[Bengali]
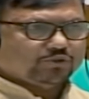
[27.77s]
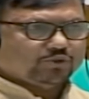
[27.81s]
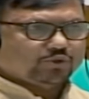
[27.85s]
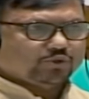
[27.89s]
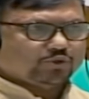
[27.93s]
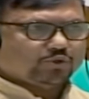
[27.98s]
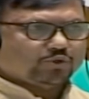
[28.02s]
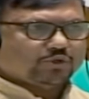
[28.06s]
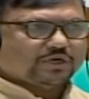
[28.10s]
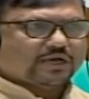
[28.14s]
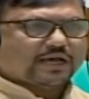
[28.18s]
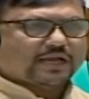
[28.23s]

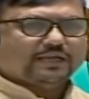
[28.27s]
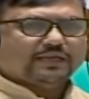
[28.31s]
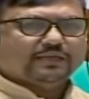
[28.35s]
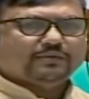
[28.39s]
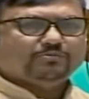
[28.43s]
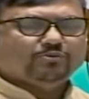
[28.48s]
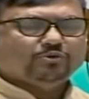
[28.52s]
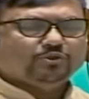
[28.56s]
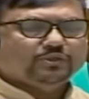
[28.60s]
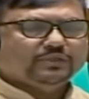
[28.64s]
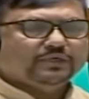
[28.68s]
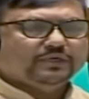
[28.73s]
ছোট
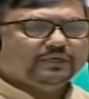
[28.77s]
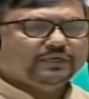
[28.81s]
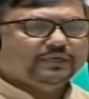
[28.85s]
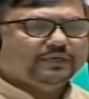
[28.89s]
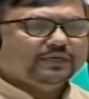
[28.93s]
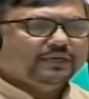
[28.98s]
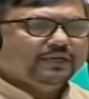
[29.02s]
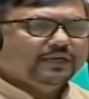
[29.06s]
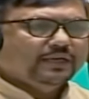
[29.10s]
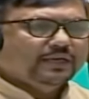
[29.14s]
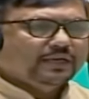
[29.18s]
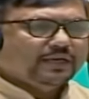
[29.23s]
খালের মধ্যে
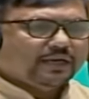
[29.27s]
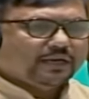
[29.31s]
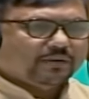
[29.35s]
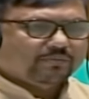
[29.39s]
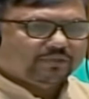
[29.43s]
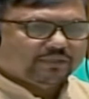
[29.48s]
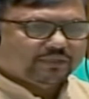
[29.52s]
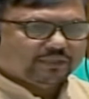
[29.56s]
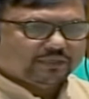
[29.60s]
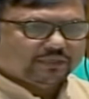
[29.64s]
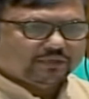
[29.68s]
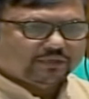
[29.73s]

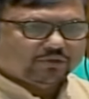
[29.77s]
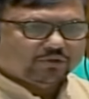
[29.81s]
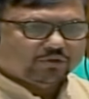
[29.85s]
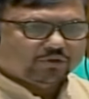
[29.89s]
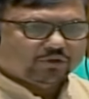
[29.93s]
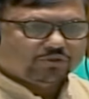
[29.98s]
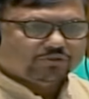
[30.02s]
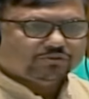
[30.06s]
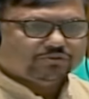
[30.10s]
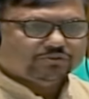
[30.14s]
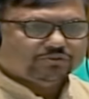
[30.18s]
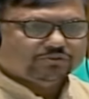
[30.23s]
আমাদের
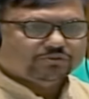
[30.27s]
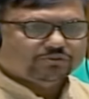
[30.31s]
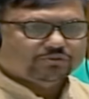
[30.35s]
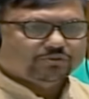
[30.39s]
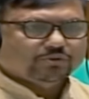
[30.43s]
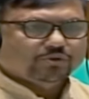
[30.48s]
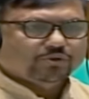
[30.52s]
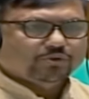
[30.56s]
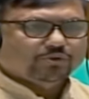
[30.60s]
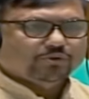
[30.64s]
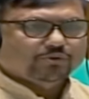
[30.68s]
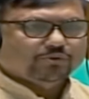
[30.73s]

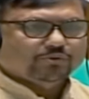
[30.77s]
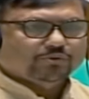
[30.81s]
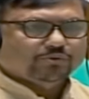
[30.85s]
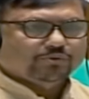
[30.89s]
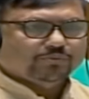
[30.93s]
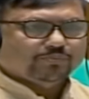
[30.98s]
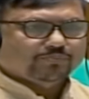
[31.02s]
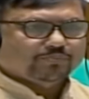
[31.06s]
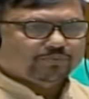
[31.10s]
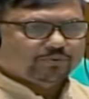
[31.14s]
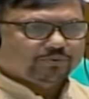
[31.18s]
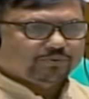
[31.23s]
লঞ্চগুলো
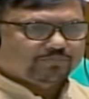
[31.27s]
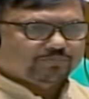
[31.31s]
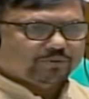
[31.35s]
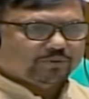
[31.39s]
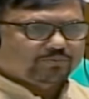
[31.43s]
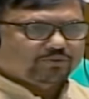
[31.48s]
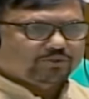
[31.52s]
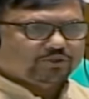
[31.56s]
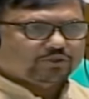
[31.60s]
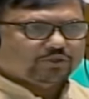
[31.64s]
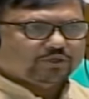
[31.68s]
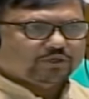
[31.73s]

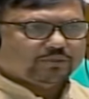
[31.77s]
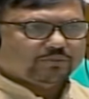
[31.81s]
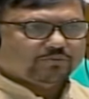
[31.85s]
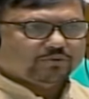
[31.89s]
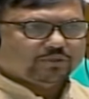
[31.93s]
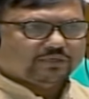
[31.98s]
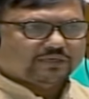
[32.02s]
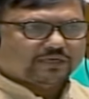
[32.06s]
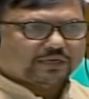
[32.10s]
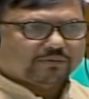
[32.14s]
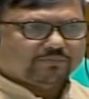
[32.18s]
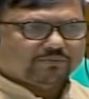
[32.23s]
প্রবেশ করে
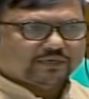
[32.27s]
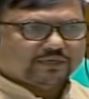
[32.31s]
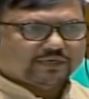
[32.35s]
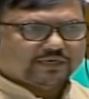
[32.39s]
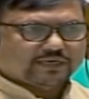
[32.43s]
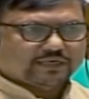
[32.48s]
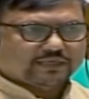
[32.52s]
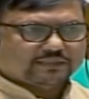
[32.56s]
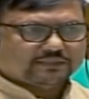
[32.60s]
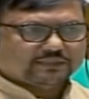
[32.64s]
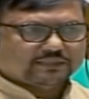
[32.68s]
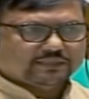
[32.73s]
এবং
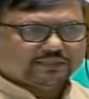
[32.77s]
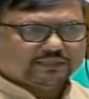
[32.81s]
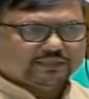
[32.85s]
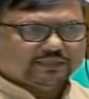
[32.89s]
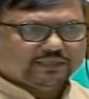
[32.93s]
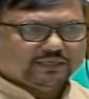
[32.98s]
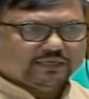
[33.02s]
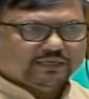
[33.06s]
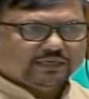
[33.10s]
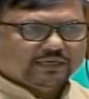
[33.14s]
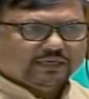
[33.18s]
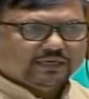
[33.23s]
টার্মিনালে আসে
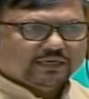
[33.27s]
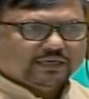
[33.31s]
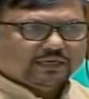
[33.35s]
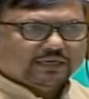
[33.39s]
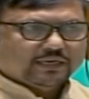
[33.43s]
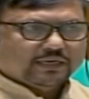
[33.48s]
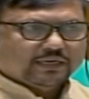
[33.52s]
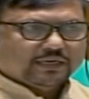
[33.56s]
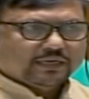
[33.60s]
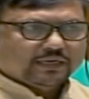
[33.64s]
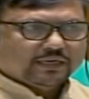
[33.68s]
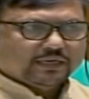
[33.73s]

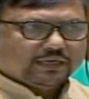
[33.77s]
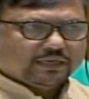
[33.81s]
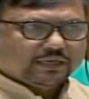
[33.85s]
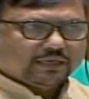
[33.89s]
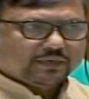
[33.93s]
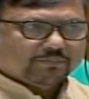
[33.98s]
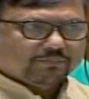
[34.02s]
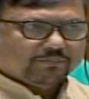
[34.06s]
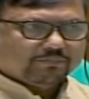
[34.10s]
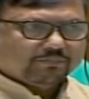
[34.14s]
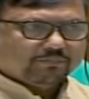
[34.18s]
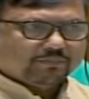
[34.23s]

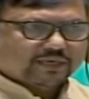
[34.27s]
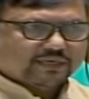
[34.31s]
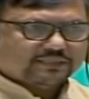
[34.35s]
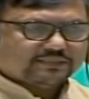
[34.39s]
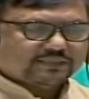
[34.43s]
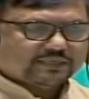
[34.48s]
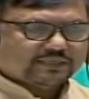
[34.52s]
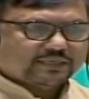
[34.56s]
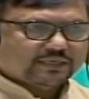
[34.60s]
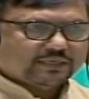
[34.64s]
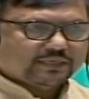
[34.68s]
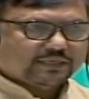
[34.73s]

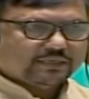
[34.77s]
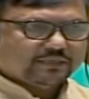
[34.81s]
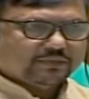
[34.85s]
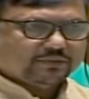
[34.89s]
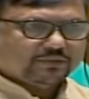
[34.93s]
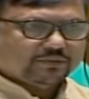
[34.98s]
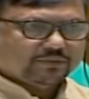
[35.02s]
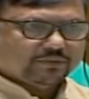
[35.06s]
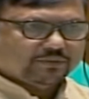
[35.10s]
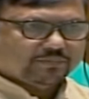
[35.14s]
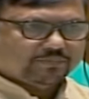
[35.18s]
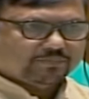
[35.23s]
মাঝখানে
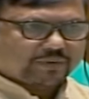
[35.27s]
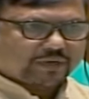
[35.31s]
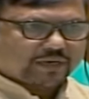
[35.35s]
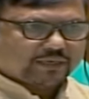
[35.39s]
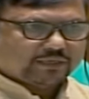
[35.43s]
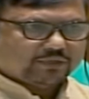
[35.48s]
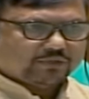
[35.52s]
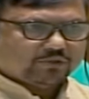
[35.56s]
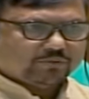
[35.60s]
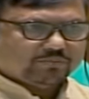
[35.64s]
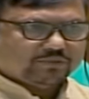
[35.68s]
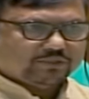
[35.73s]

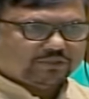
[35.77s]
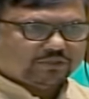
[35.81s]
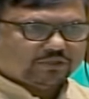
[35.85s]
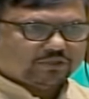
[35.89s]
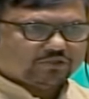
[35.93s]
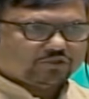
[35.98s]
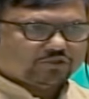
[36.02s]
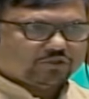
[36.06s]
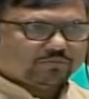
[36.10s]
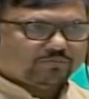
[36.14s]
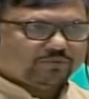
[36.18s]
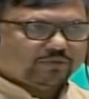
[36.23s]
পানি কমে
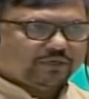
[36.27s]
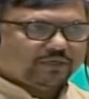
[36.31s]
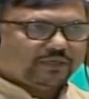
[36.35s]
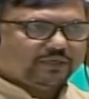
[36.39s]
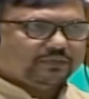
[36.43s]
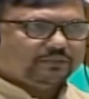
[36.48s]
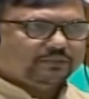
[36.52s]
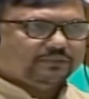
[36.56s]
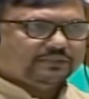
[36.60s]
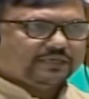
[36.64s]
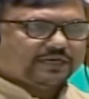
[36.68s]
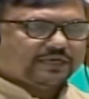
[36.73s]
যাওয়ার
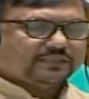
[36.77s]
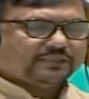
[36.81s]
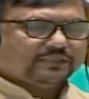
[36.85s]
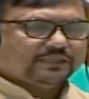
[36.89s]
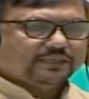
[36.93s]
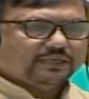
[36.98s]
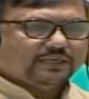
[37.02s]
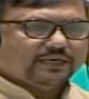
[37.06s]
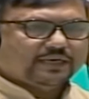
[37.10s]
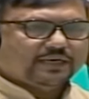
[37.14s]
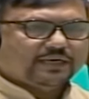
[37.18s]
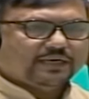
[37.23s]
সময়
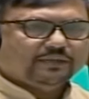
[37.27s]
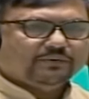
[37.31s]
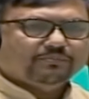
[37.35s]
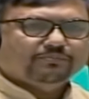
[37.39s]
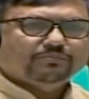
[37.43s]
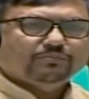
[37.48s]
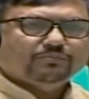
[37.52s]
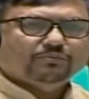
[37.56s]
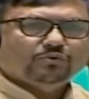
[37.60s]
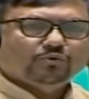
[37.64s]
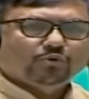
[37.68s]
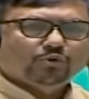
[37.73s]
যাত্রীরা
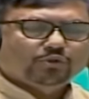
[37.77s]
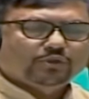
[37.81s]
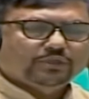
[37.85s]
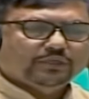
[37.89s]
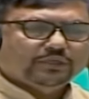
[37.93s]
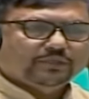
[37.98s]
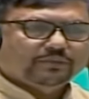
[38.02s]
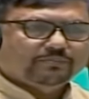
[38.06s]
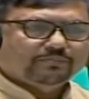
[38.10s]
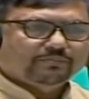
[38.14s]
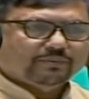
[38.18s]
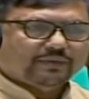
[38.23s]

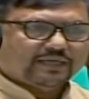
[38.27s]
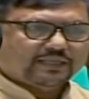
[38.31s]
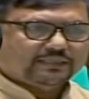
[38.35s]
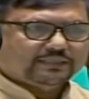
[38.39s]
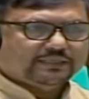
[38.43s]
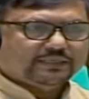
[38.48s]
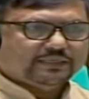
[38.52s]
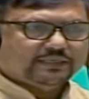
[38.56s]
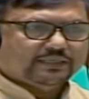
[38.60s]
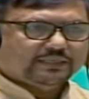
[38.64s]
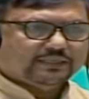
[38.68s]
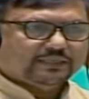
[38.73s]
নদীর
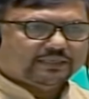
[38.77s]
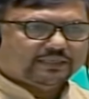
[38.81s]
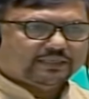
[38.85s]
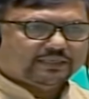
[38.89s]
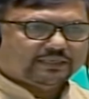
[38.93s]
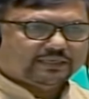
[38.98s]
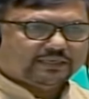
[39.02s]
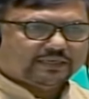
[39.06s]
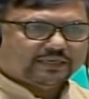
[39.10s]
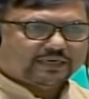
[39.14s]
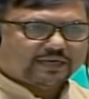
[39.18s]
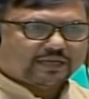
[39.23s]
মাঝে
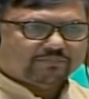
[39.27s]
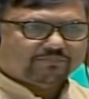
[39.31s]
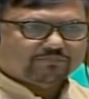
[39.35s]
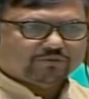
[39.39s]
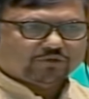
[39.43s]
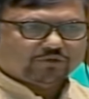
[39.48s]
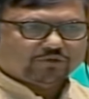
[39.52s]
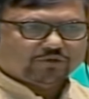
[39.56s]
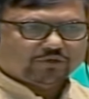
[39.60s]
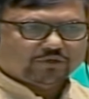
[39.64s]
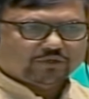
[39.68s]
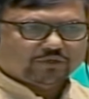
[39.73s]
তাদেরকে
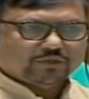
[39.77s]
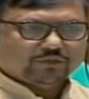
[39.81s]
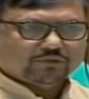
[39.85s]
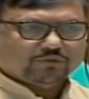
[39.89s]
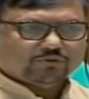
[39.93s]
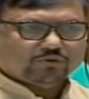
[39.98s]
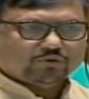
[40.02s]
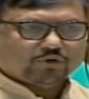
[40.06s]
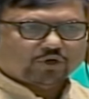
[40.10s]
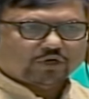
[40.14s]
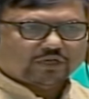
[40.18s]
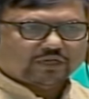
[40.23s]
নামতে হয়
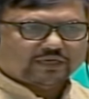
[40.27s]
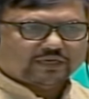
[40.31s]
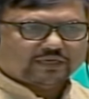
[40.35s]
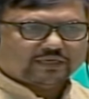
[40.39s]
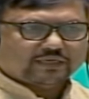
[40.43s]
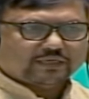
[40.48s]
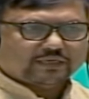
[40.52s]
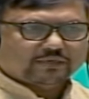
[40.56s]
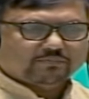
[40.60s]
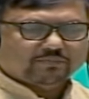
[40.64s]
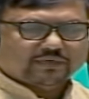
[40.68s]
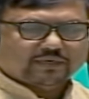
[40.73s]
ট্রলারে
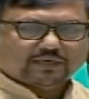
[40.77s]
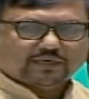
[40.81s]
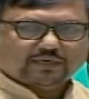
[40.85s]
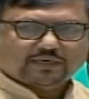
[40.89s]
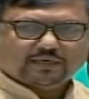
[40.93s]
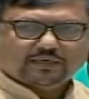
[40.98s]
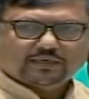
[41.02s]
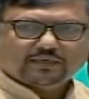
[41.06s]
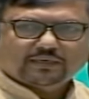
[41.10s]
কিংবা